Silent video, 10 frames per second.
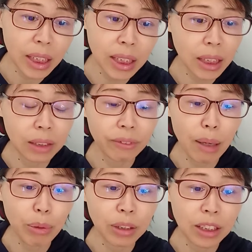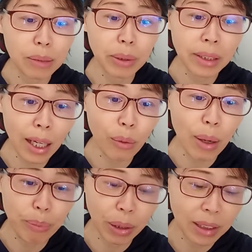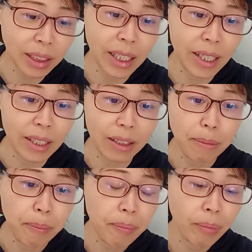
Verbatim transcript: 正式发表声明太晚表示歉意。